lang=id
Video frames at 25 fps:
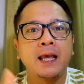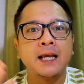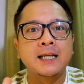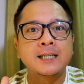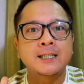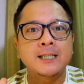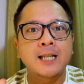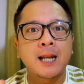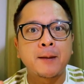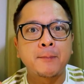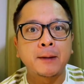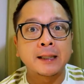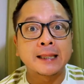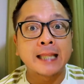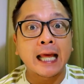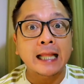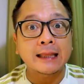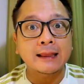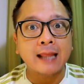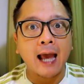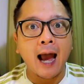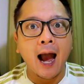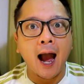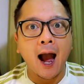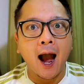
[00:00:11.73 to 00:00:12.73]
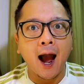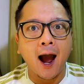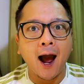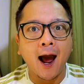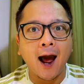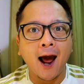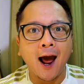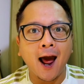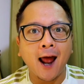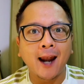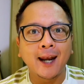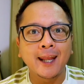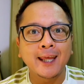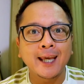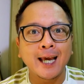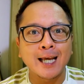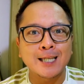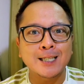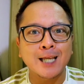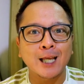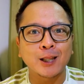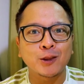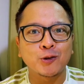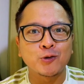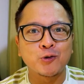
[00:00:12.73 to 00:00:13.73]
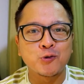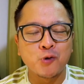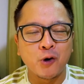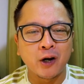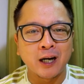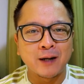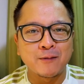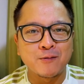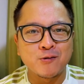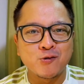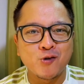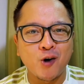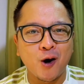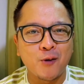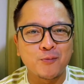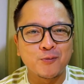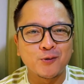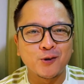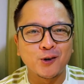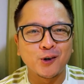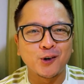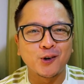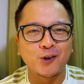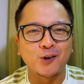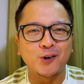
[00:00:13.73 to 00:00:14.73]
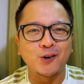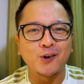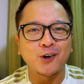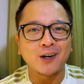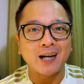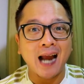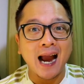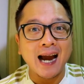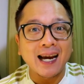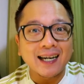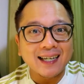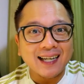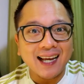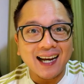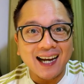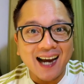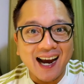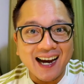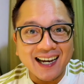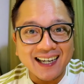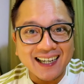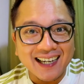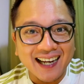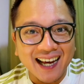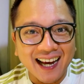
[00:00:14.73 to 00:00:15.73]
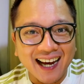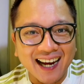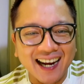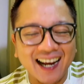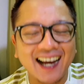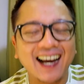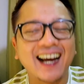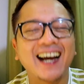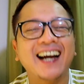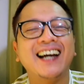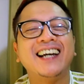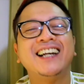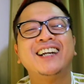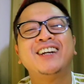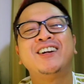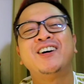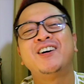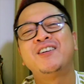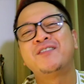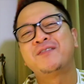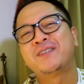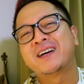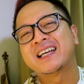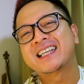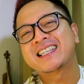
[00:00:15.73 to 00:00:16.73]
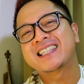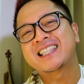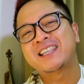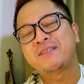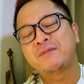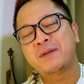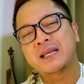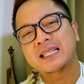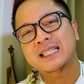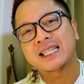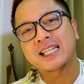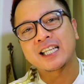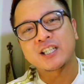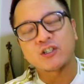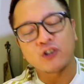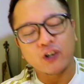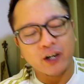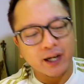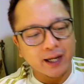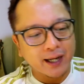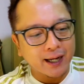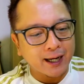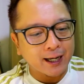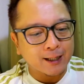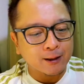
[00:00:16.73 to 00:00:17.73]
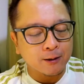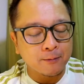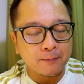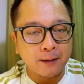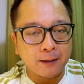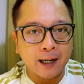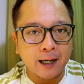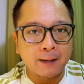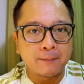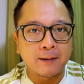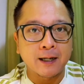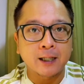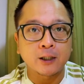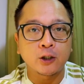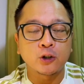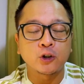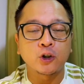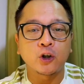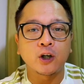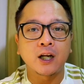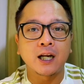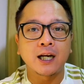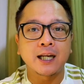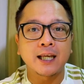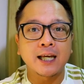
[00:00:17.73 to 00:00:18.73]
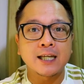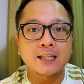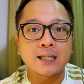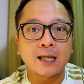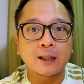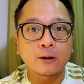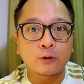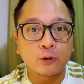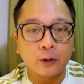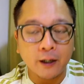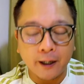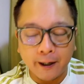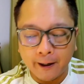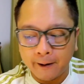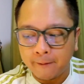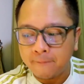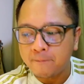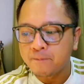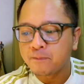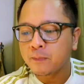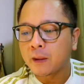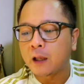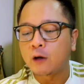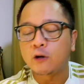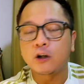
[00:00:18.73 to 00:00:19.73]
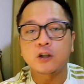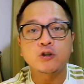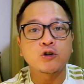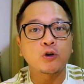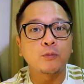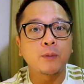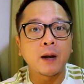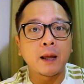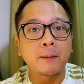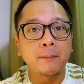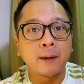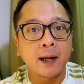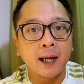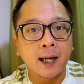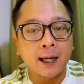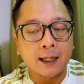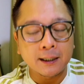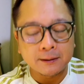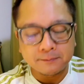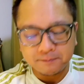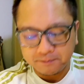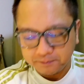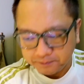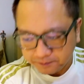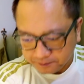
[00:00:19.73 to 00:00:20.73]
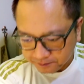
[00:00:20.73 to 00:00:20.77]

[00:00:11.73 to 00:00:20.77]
Selamat datang Liga 1 2020 Kangen nggak? Kangen nggak? Kangen dong pasti Biasanya sore atau malam ada tontonan Liga 1 ya Udah cukup lama